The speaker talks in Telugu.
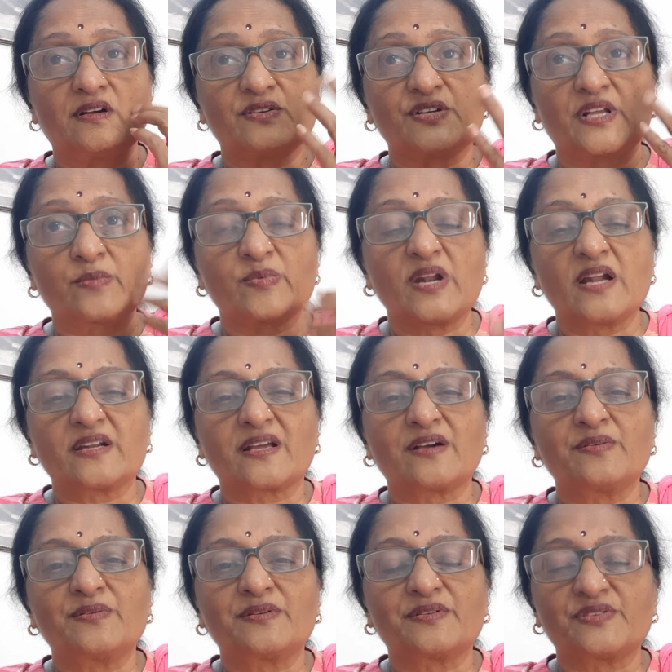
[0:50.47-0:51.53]
షర్మిలా
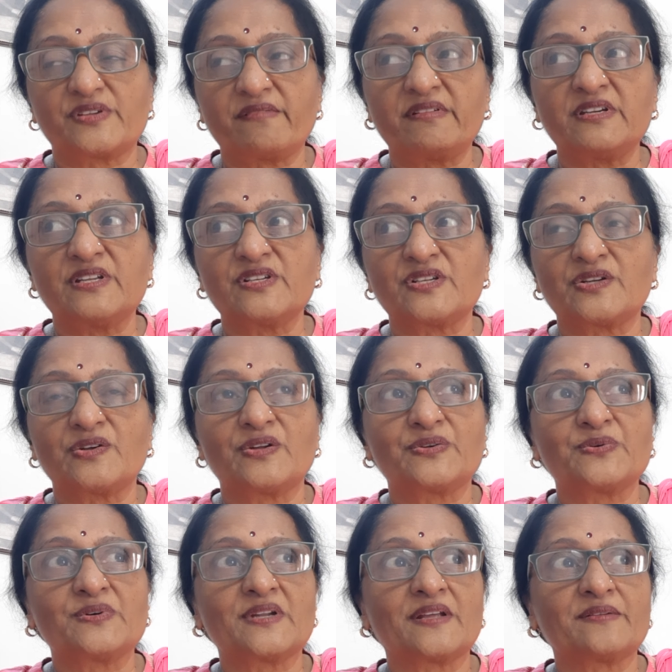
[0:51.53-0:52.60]
ఠాగూర్ సెవెంటీస్లో
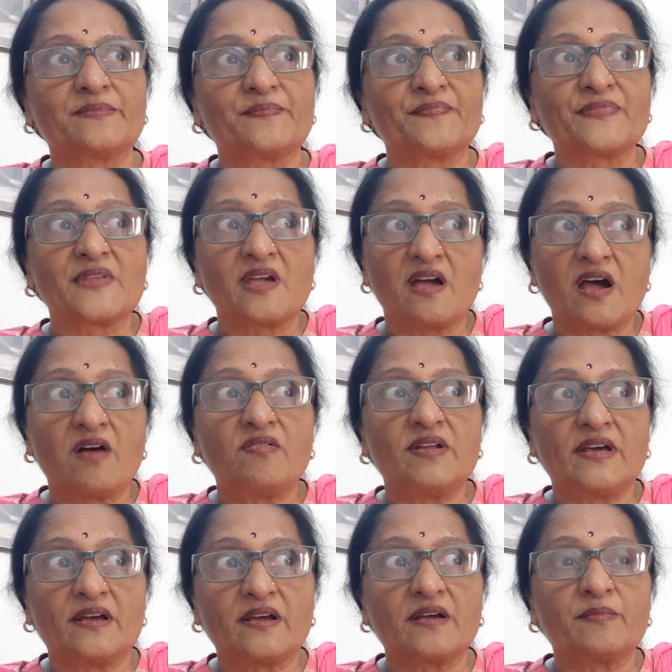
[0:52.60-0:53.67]
అనుకుంటాను ఆవిడ
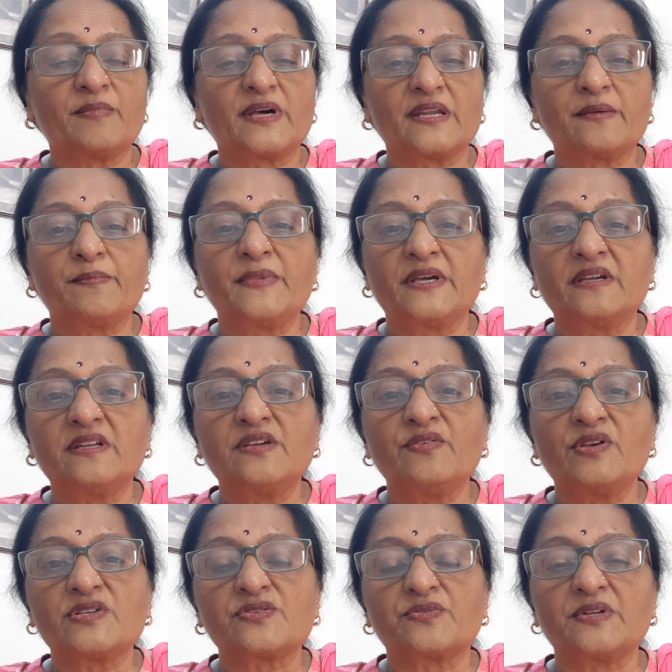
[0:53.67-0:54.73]
మరి బికినీ
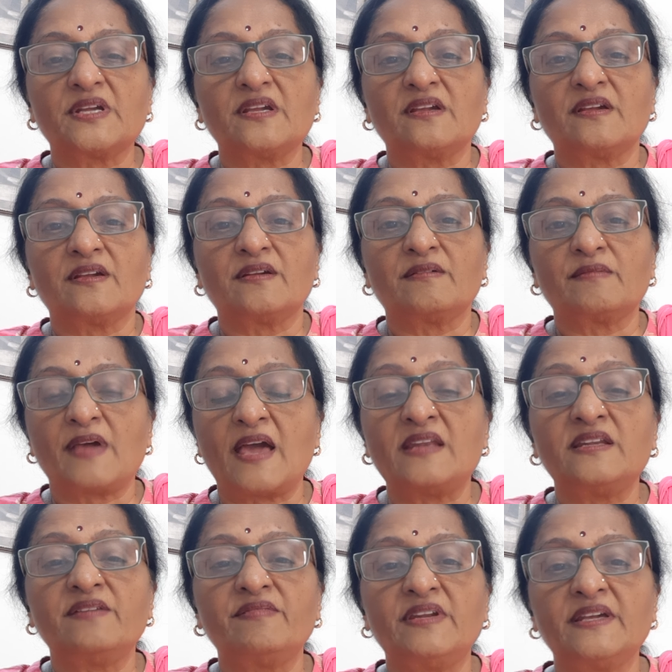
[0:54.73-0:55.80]
వేసుకుని
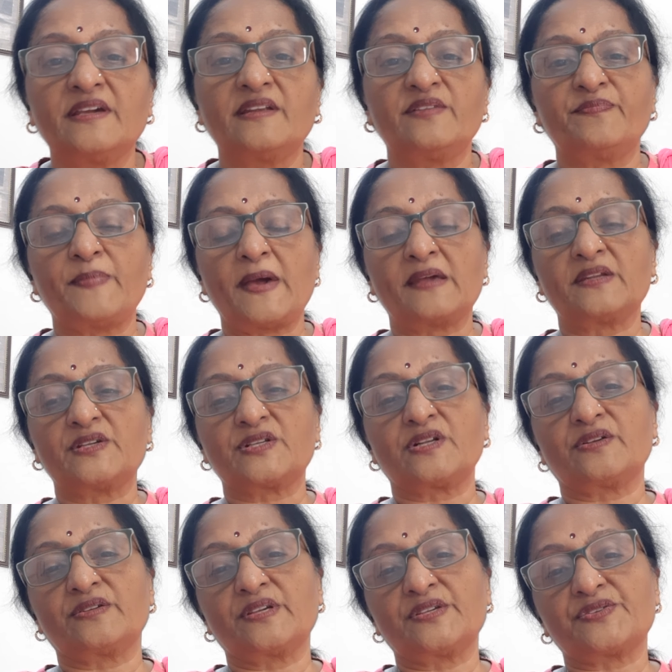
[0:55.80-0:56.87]
యాన్ ఈవినింగ్ ఇన్
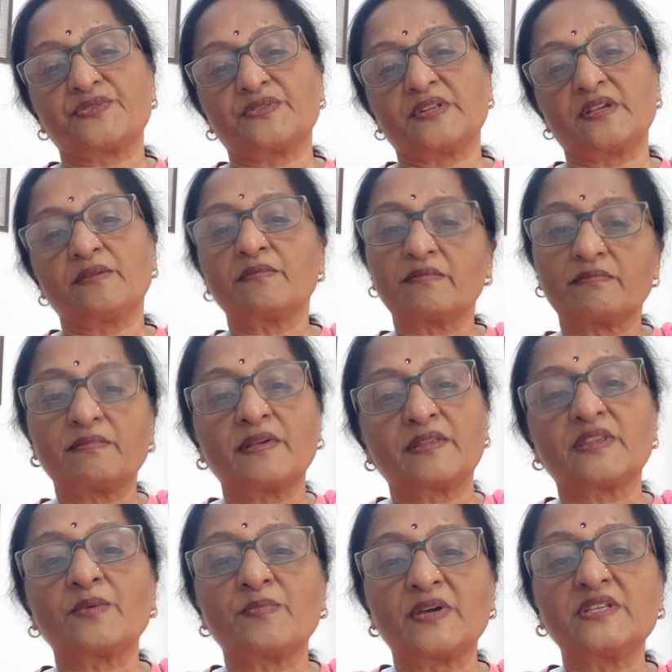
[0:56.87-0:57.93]
ప్యారిస్లో చేసుకుంది
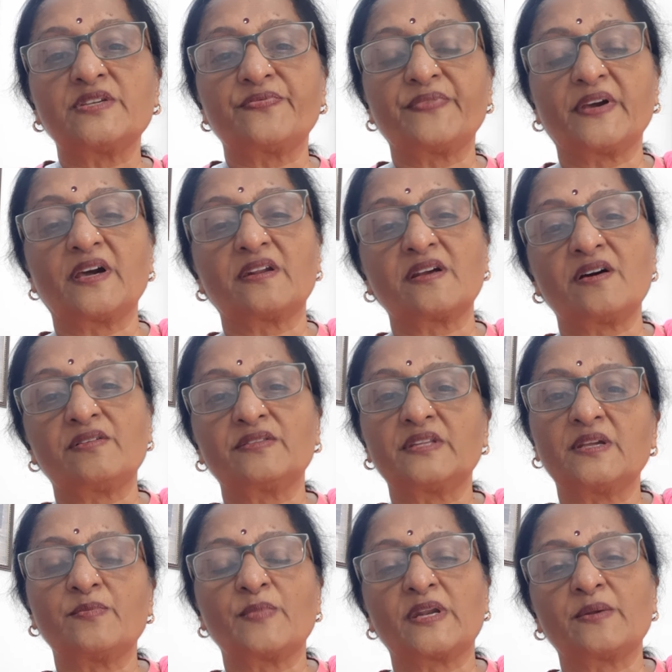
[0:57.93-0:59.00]
ఎంత మంచి ఫిగర్గా
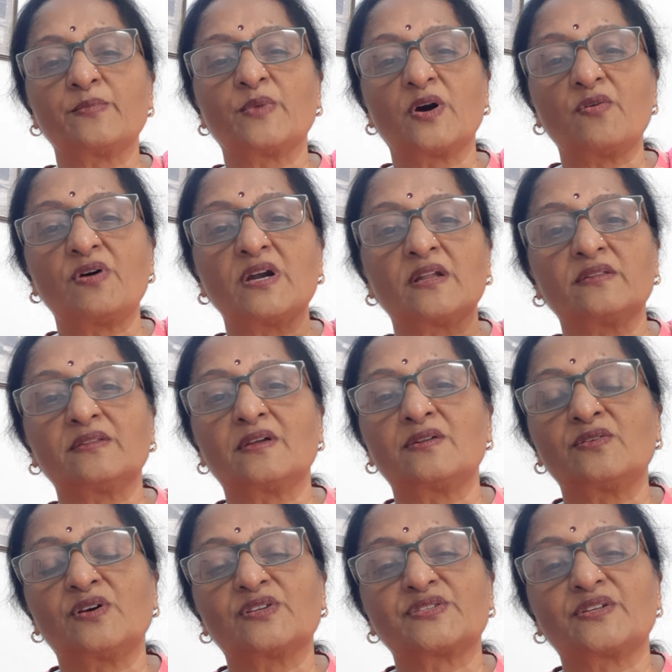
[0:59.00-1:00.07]
ఉంది మరి
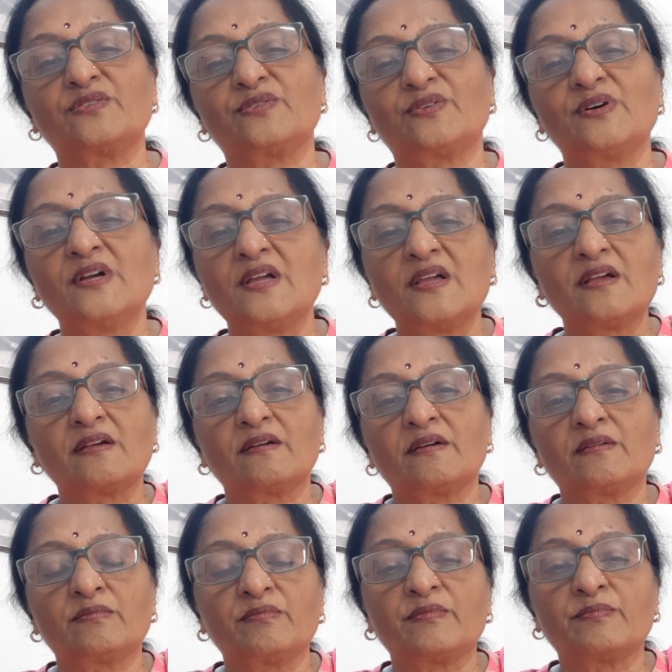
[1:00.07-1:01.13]
మగవాళ్ళందరూ అసలు
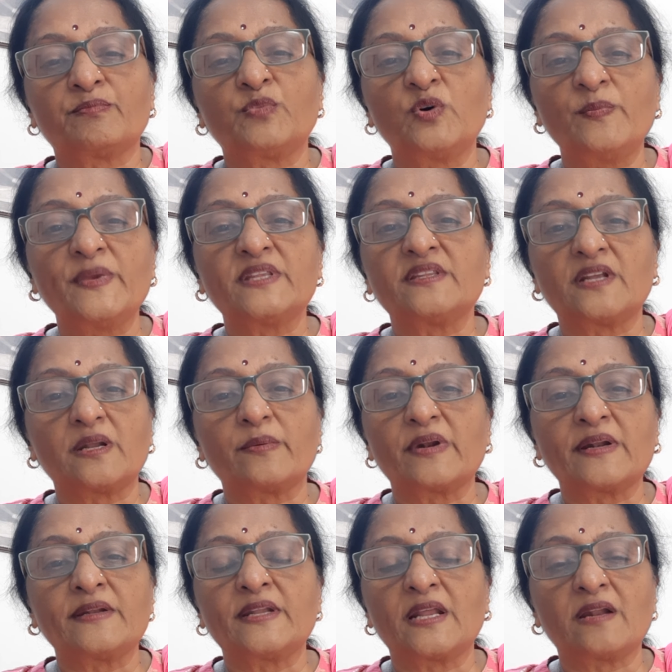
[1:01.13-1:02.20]
భూమి మీద నిలవ
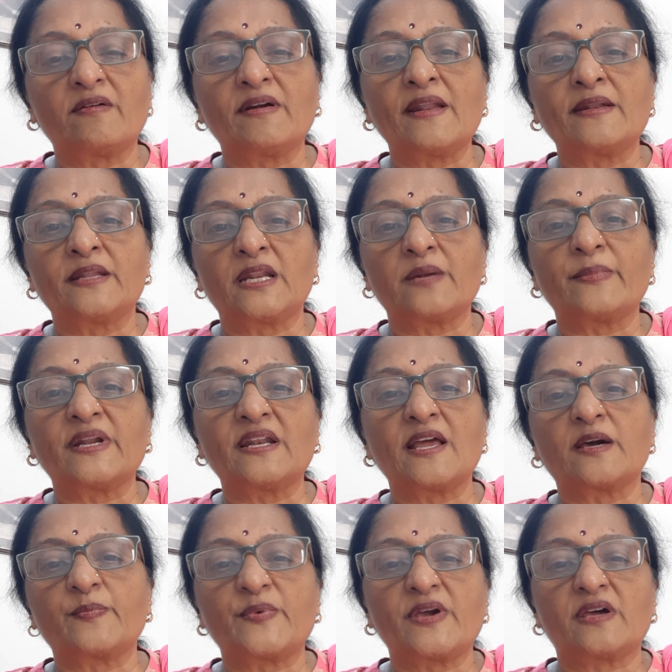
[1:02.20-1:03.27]
నిలవ
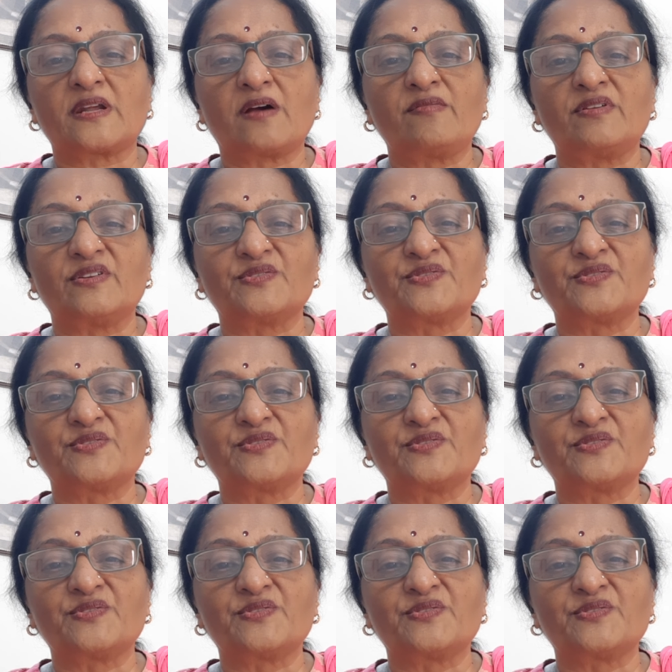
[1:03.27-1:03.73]
నిలబడలేకపోయారు ఆవిడని